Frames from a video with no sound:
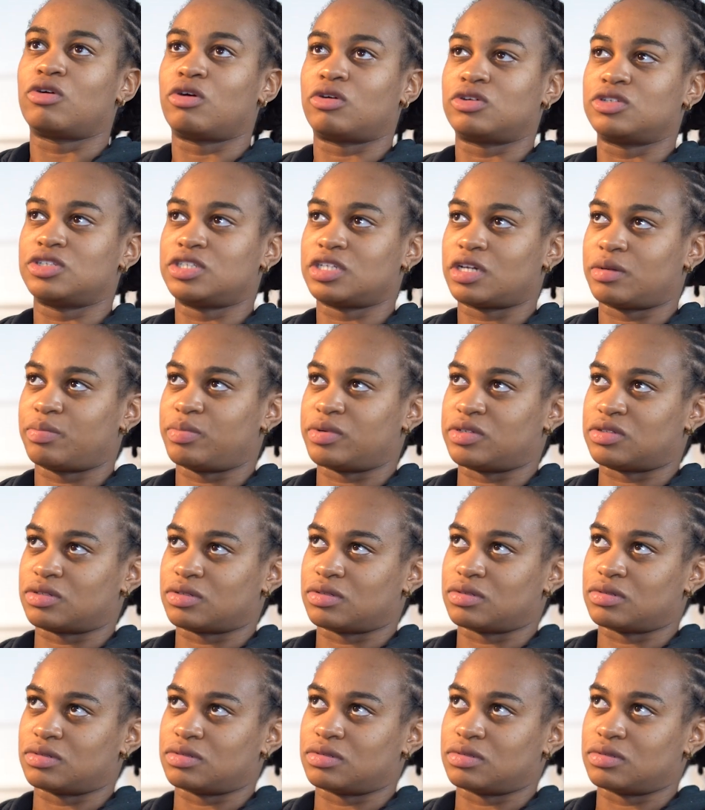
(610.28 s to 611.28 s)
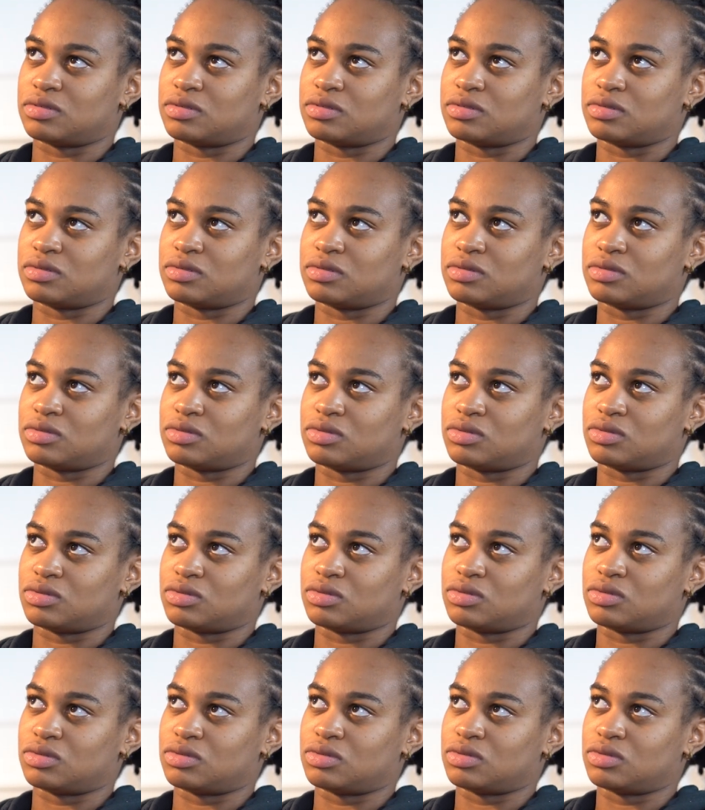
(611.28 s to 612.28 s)
grandir parce que
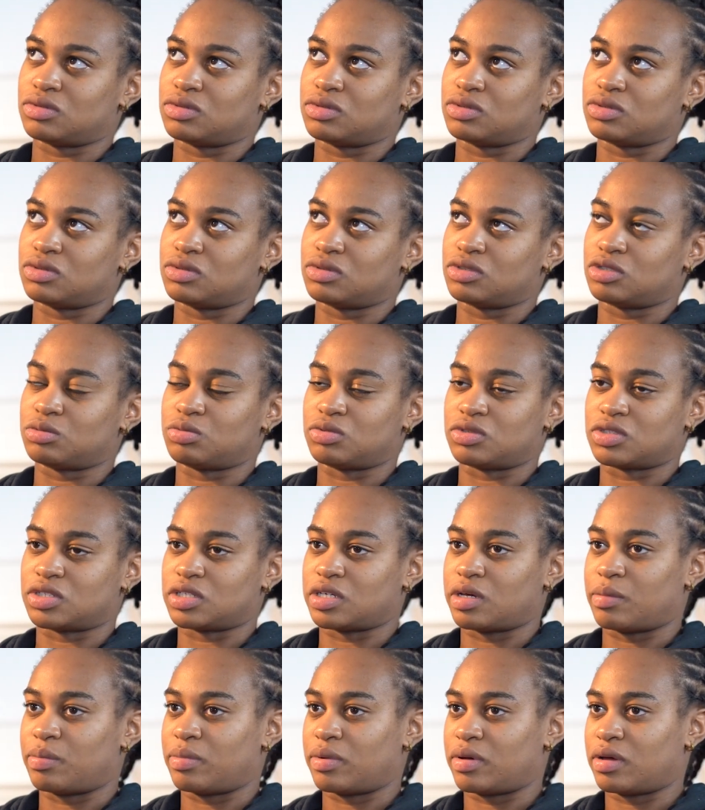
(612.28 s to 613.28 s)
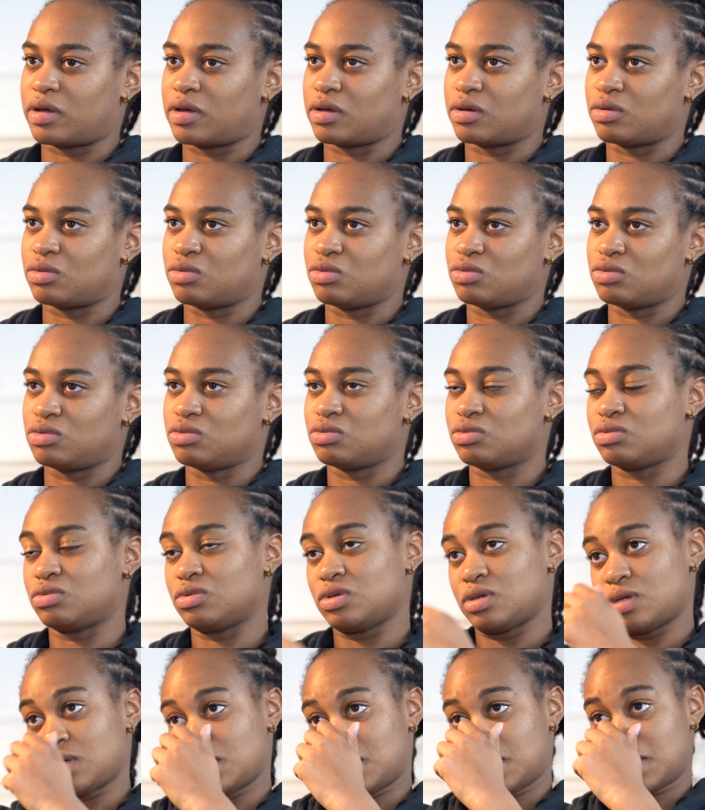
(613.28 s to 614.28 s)
je pense qu'il n'y a pas eu
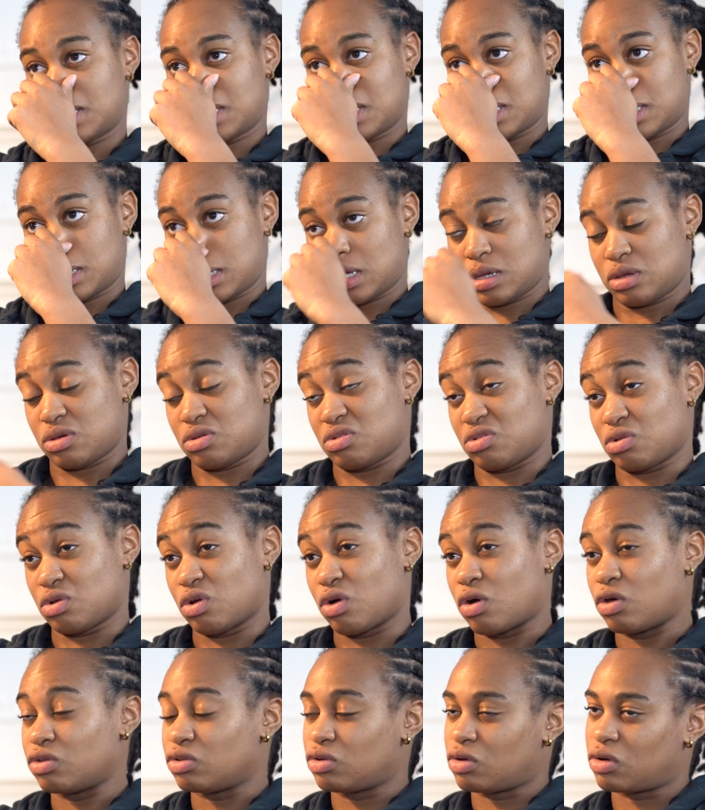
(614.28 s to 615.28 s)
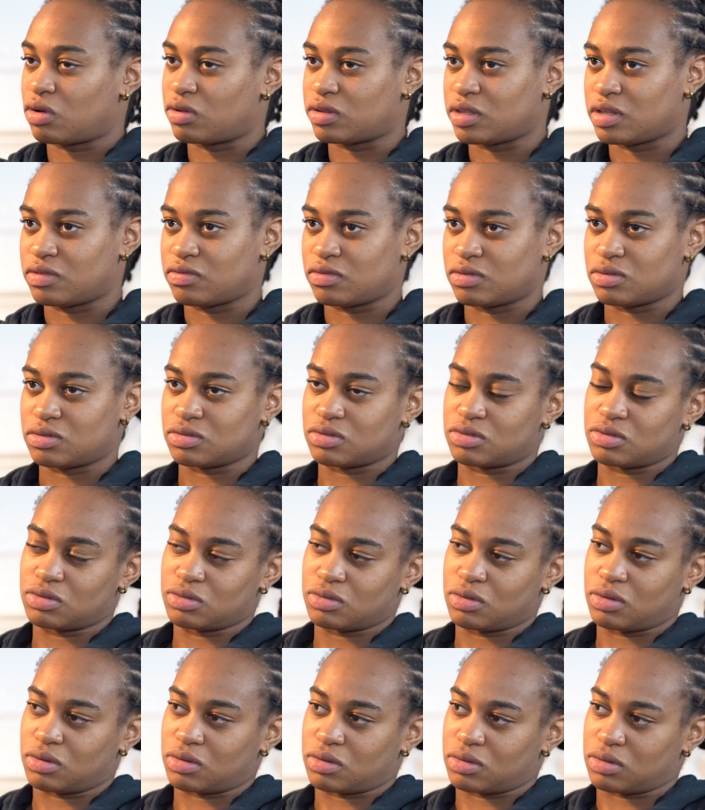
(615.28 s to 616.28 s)
une grande, grande
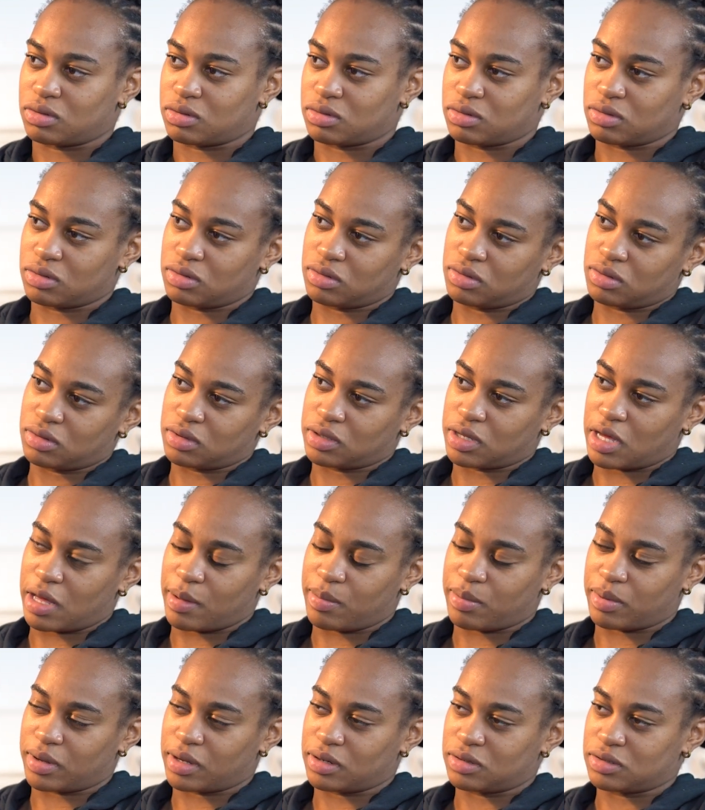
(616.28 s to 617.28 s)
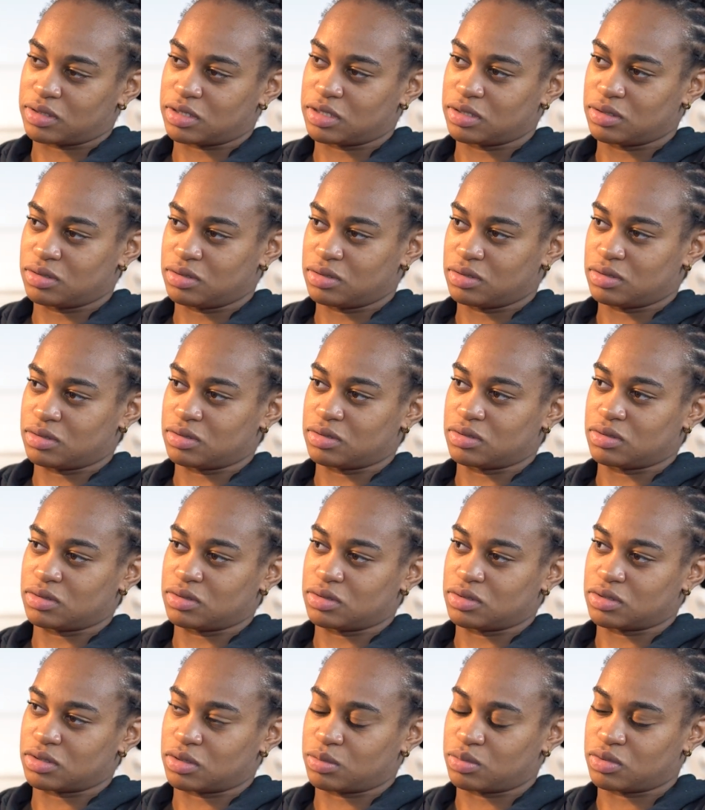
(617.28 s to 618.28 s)
évolution après le titre de
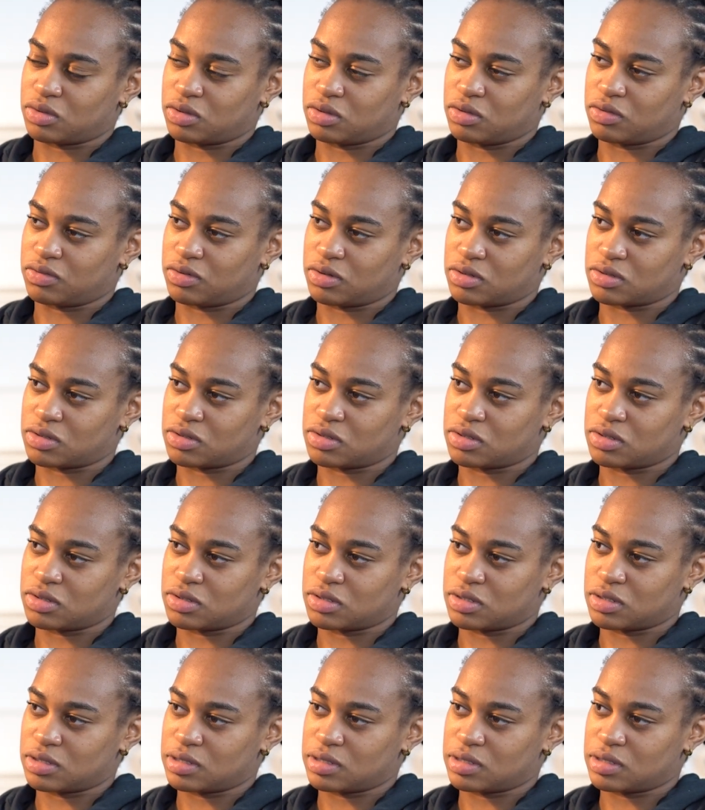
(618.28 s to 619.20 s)
championne de France.